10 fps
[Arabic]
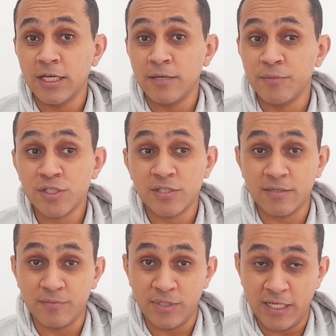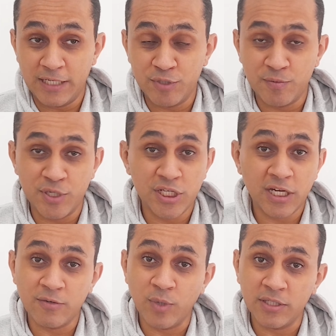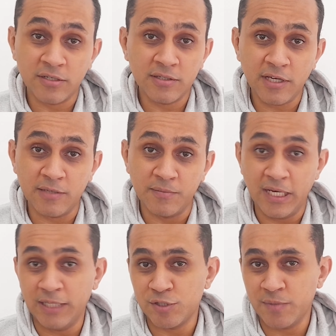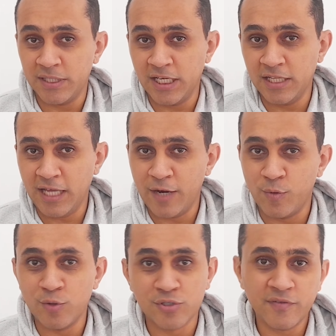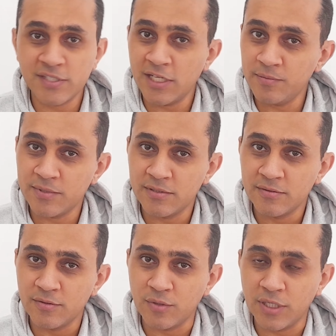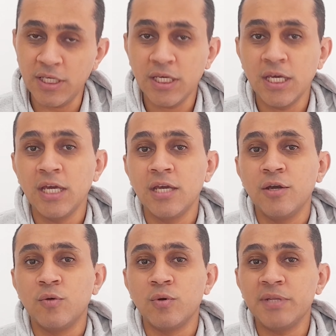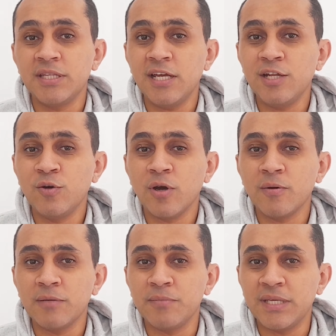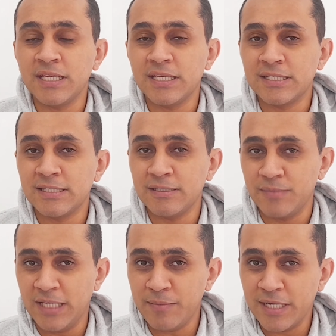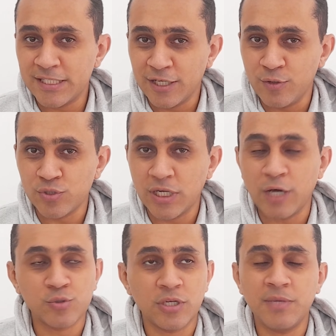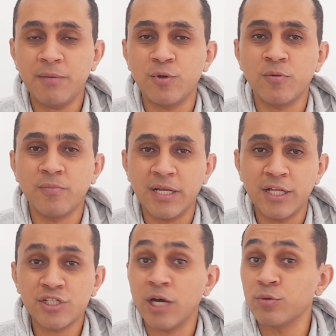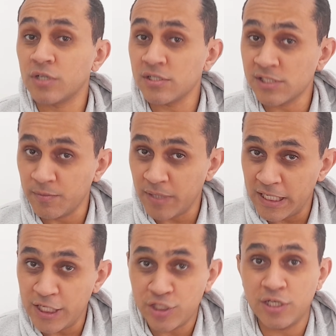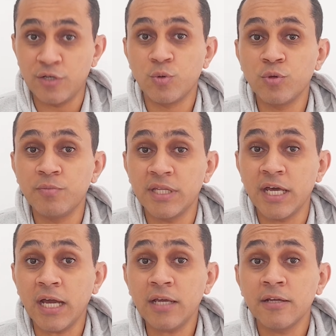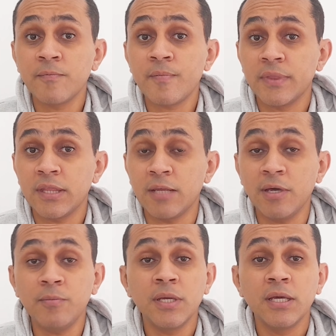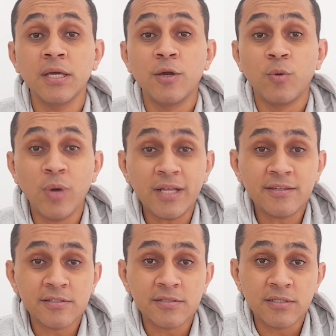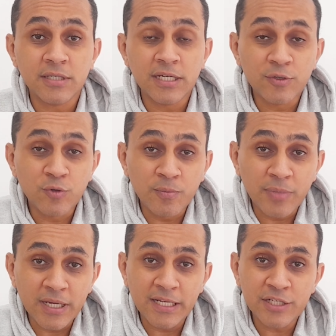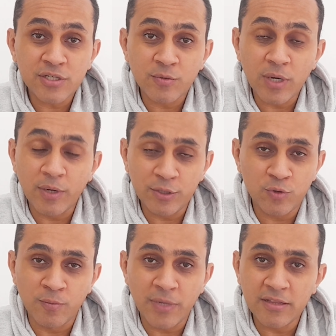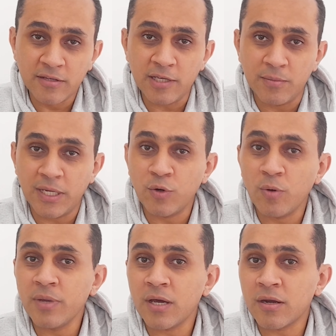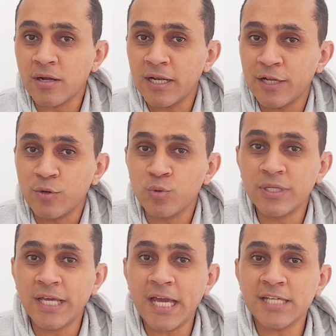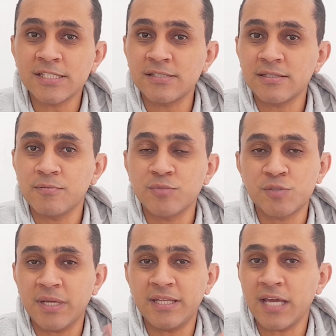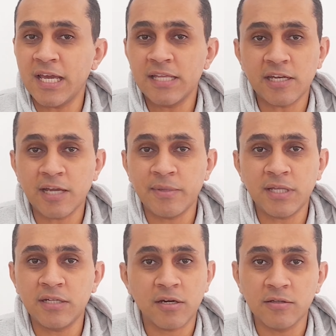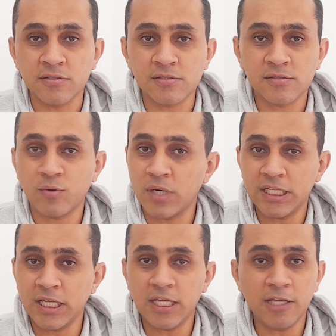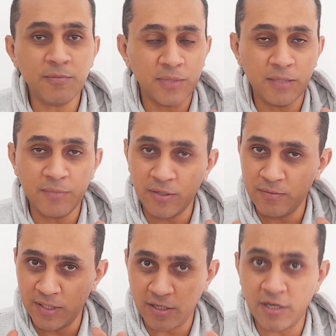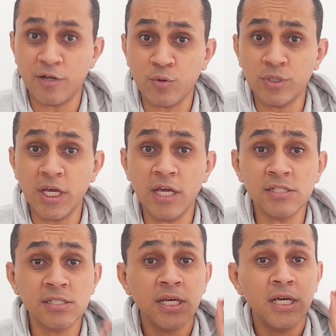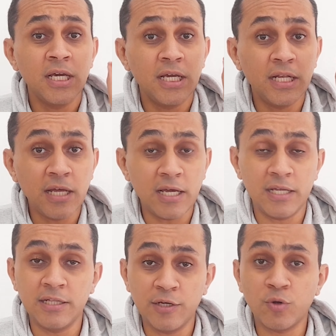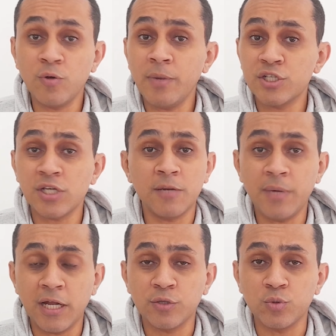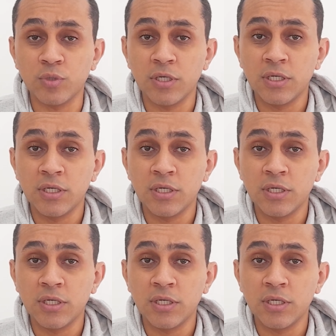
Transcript: مش يعني مش بيشتغل وقت الران تايم يعني مش محتاجين نحوله جافا سكريبت اوكي وبالتالي هو بي بيعمل اكسكيوشن او سوري بيعمل كومبايليشن او ترانسبايليشن للكود بتاعك تمام وقت الكومبايليشن وقت الكومبايل تايم يعني هو بيخرج لك الكود جاهز مش محتاج اي ترجمه ثانيه خلاص هو كده ايه بيخرج الكود جاهز اللي, اللي كروم هيشتغل بيه على طول